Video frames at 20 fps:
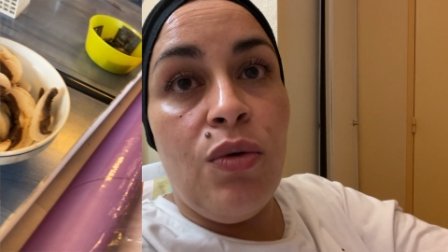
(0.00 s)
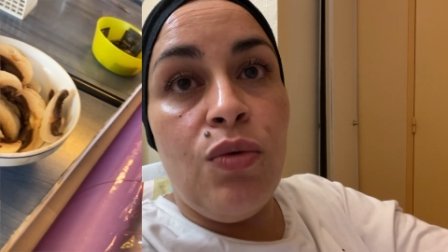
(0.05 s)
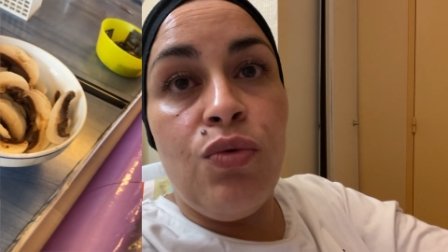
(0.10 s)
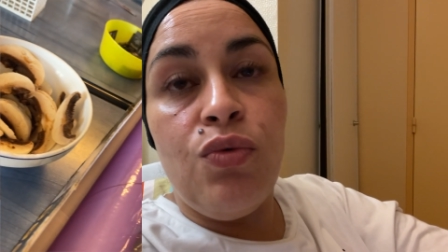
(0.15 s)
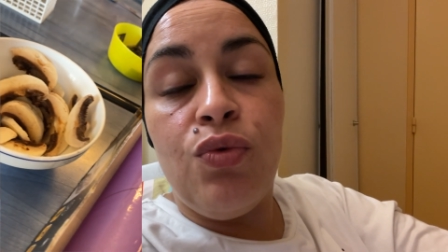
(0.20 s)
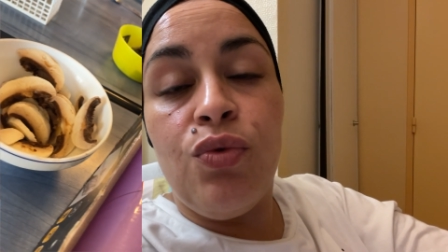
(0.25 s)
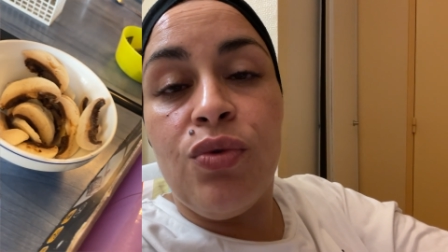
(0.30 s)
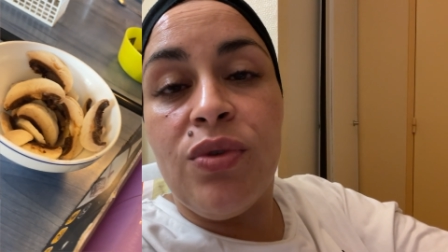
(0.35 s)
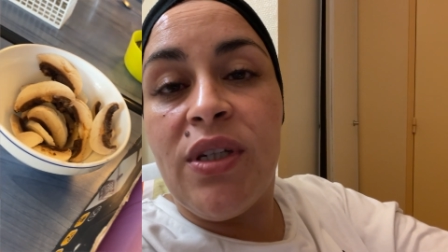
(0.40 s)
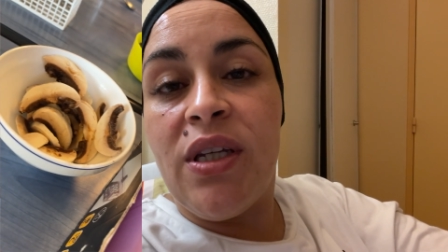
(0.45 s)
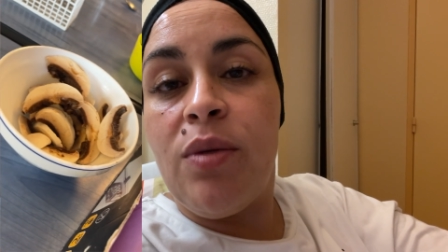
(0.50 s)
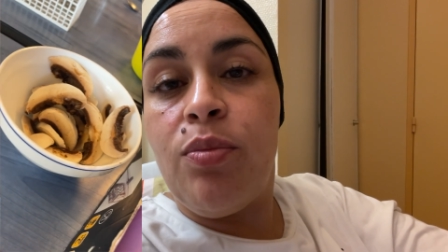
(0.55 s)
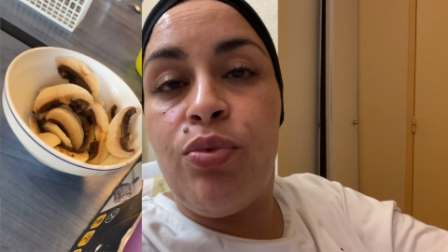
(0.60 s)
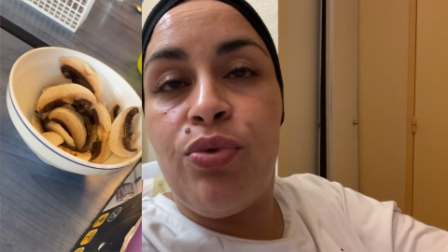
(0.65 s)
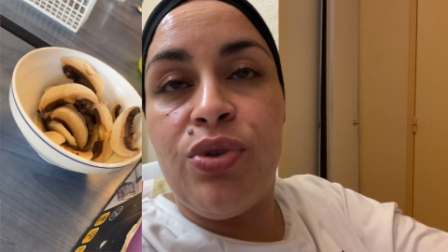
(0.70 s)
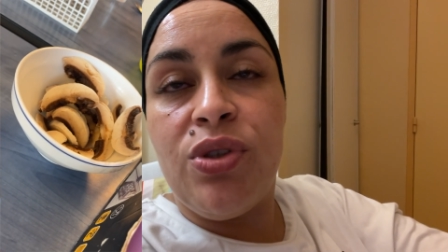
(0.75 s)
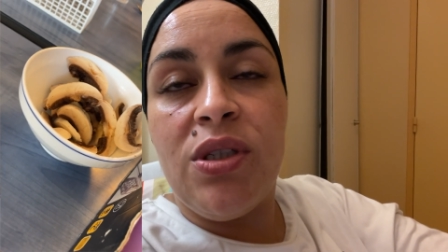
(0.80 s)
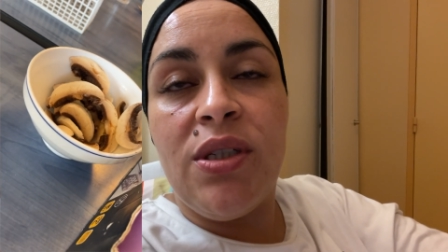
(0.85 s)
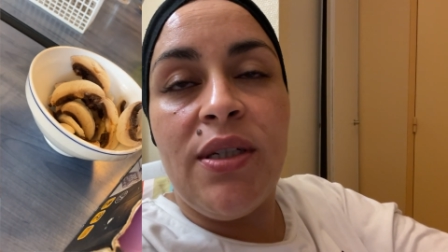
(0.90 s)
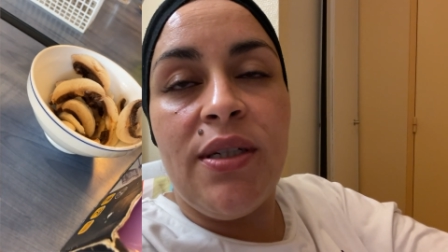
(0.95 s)
où on a
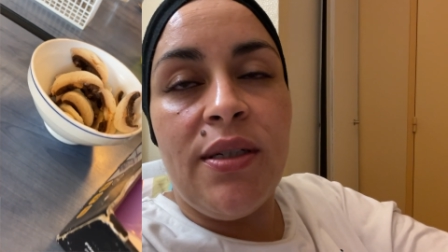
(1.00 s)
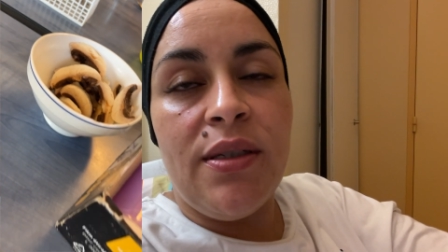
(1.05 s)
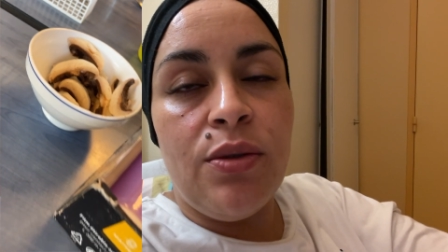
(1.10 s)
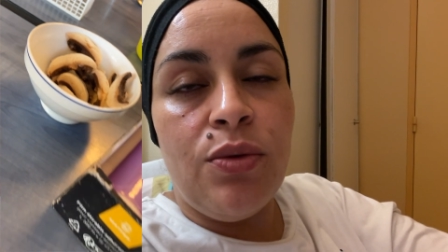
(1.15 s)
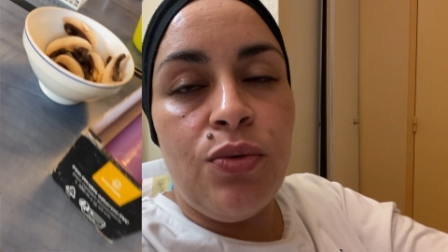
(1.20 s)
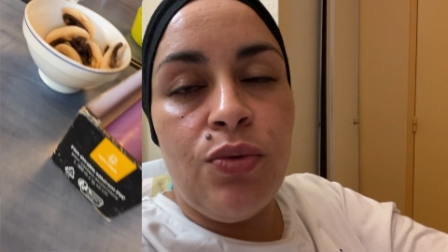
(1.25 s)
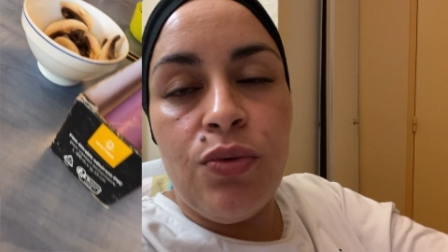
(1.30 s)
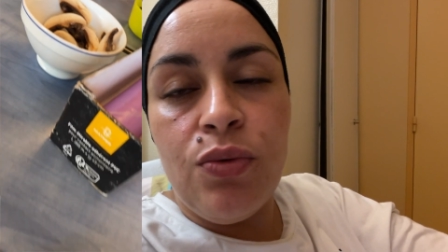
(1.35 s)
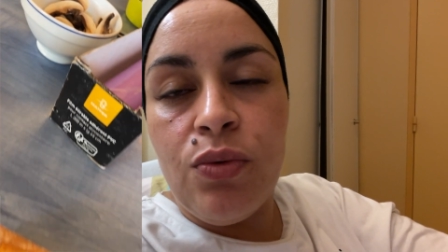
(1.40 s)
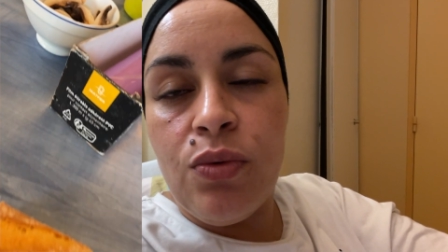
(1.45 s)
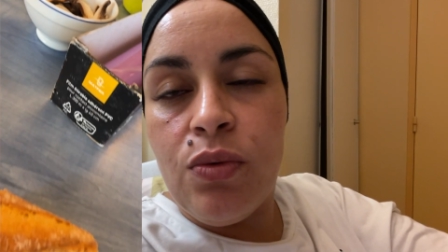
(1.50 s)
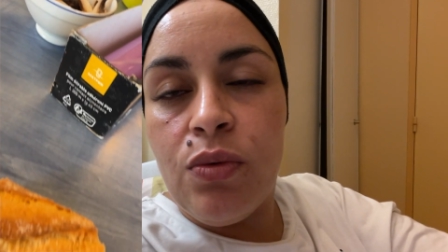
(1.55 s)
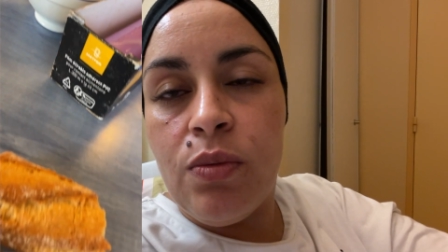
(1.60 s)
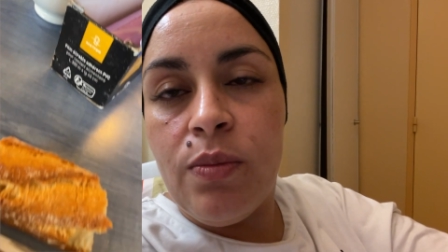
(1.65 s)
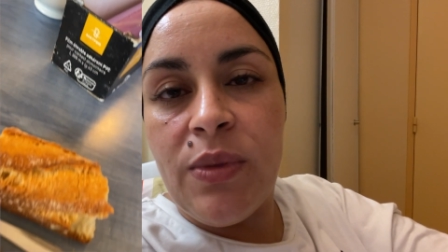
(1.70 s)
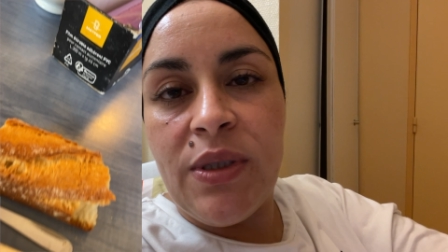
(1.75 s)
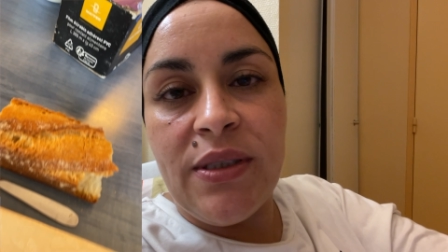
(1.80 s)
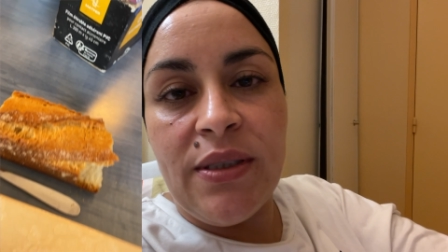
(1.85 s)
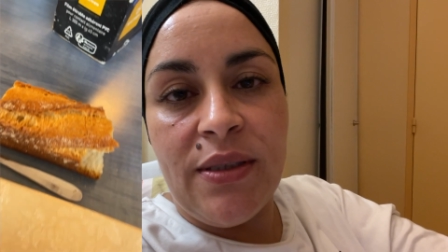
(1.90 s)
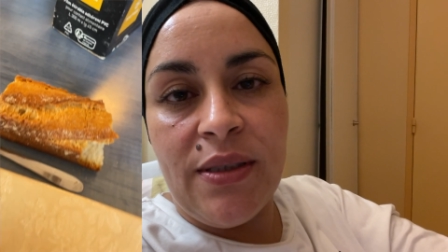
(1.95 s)
épluché les
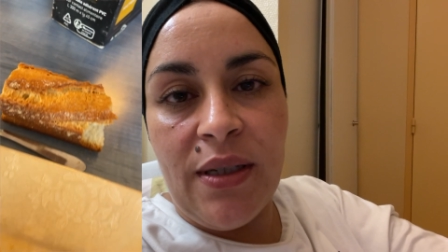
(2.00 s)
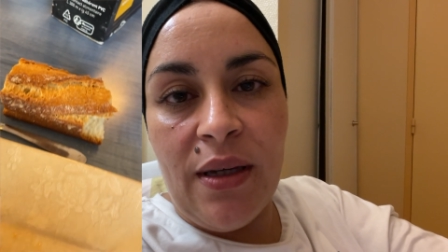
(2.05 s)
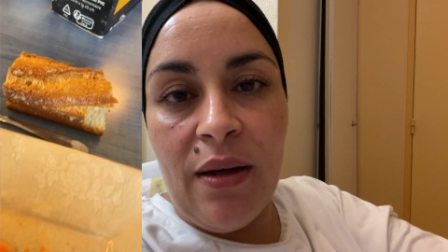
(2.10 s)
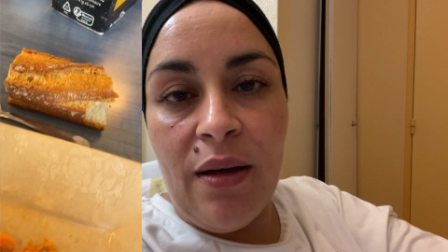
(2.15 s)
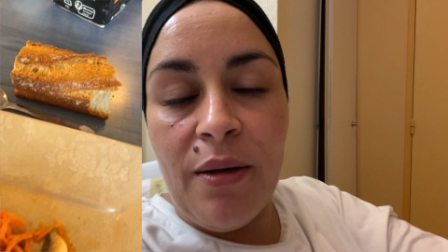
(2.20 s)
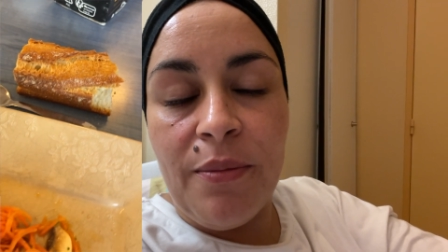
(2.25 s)
légumes, etc.